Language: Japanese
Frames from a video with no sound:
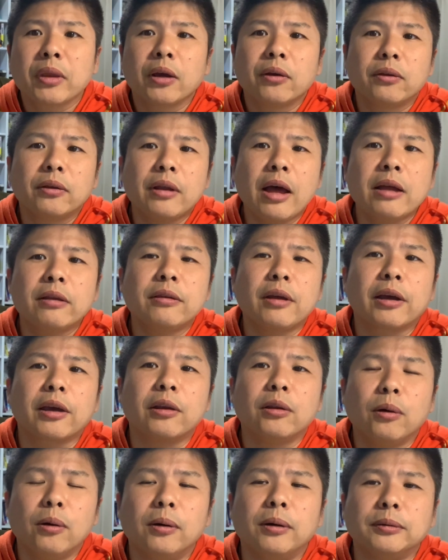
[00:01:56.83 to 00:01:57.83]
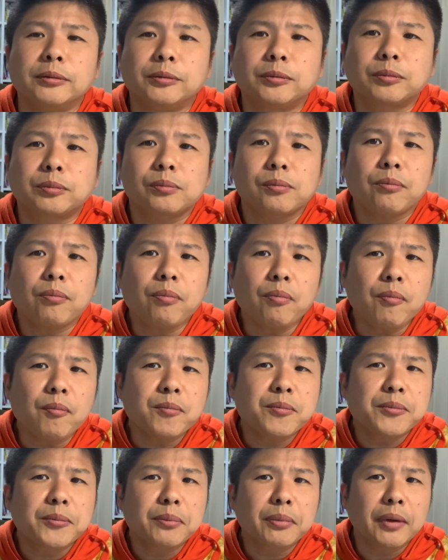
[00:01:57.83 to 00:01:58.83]
なんだけど、
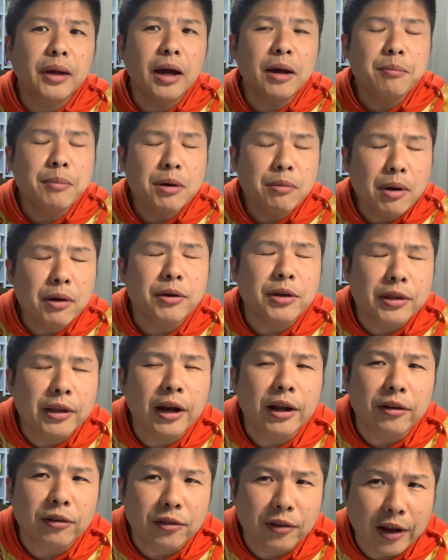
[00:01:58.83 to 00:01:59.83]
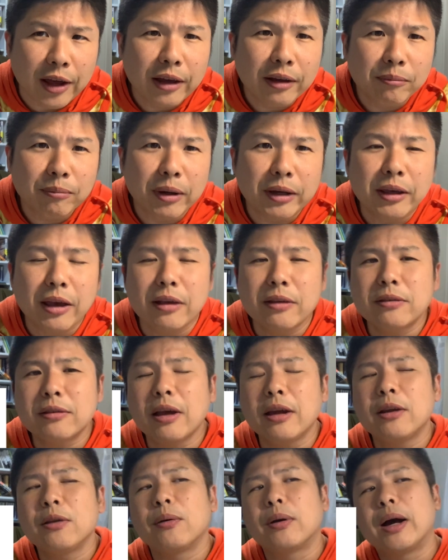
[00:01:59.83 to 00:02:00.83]
あんまうまくいってないんですね。まあ、原
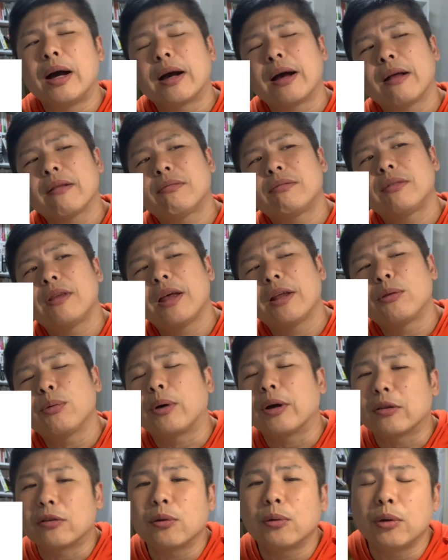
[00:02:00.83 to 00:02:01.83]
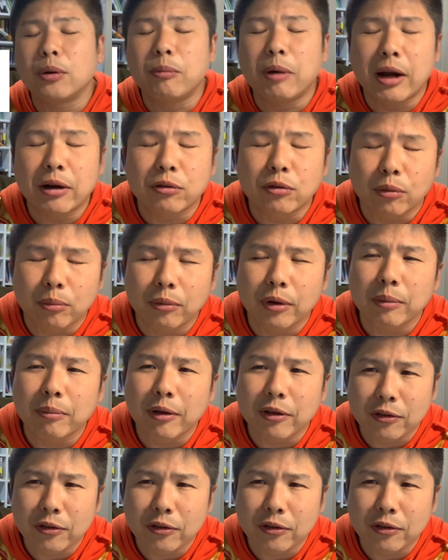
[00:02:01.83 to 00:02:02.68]
材料が上がってとかそういうのもあると思いま